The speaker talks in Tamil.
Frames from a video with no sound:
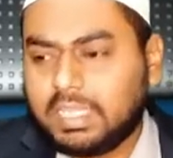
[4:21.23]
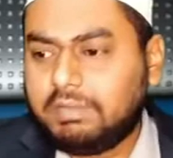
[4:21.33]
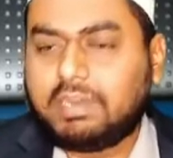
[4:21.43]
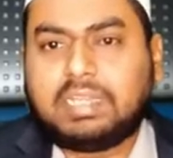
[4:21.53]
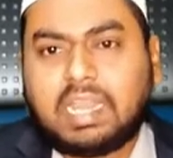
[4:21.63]

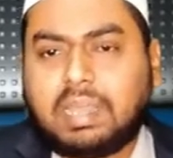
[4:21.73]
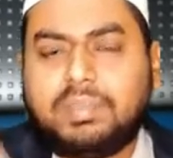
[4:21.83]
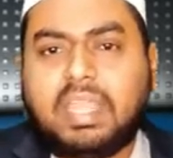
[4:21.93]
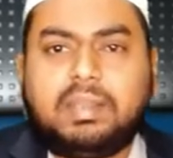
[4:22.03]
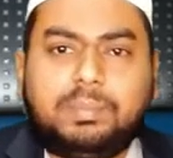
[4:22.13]
இவரை நான்
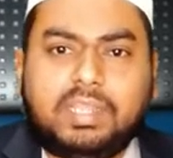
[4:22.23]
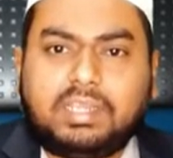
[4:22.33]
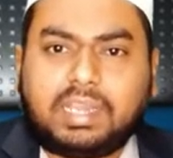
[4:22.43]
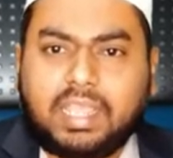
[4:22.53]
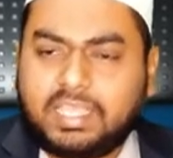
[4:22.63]
நபியை
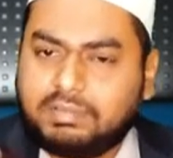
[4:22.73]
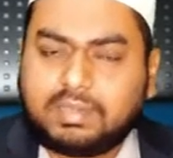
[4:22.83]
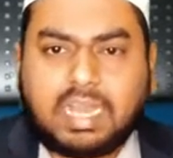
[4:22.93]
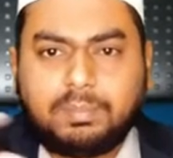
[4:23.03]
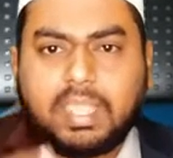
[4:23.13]
அனுப்பியிருக்கிறேன்
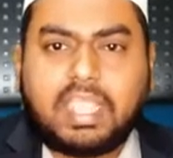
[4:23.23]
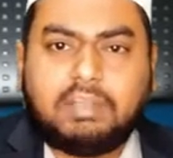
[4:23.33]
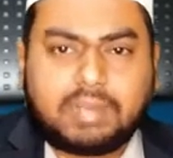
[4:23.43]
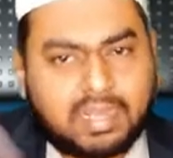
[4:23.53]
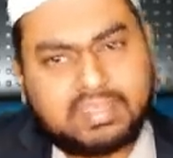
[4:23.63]
இவர் நன்மையை
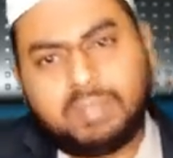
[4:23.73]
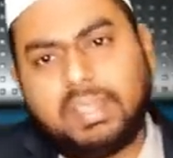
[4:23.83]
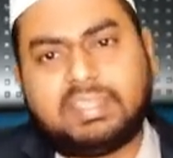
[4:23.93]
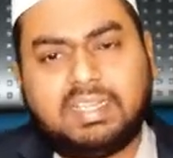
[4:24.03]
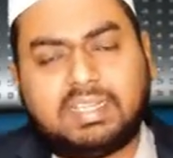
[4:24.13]
ஏவரார்
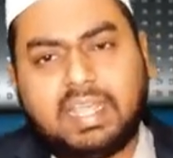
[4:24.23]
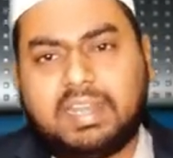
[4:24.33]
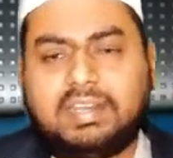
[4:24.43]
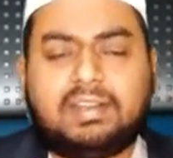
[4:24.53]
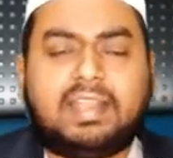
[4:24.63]
தீமையை
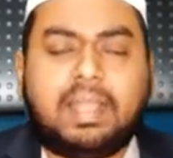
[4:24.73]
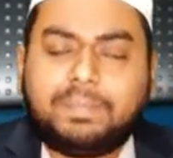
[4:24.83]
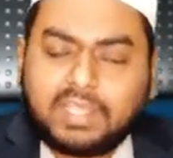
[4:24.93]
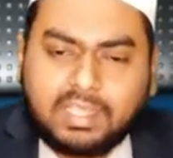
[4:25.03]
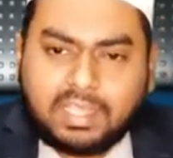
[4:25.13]
தடுக்கிறார் என்றெல்லாம்